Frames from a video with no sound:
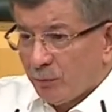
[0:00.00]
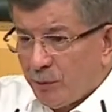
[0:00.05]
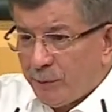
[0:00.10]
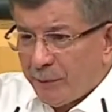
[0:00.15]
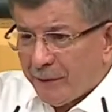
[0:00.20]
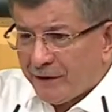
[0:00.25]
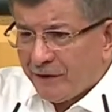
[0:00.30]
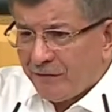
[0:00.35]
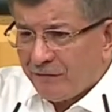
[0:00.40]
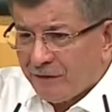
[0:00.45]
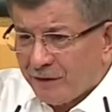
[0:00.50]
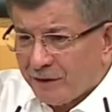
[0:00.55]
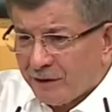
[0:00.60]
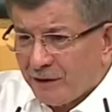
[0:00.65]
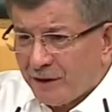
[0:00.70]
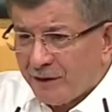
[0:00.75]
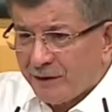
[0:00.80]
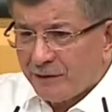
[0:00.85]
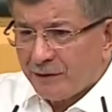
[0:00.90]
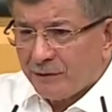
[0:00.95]
Bu param
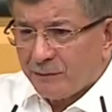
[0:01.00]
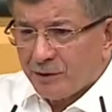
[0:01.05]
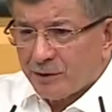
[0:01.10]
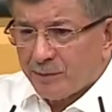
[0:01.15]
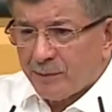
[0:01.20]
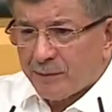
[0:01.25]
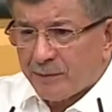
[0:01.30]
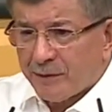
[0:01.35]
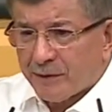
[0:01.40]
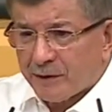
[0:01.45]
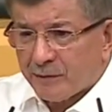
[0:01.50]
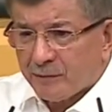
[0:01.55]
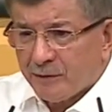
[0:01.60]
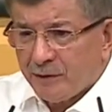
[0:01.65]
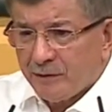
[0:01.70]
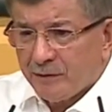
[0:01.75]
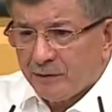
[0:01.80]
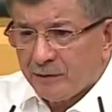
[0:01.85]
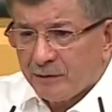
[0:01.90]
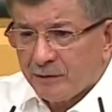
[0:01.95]
vergilendirilmiş bir para
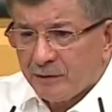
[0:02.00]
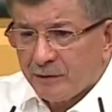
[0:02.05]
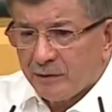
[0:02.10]
mı?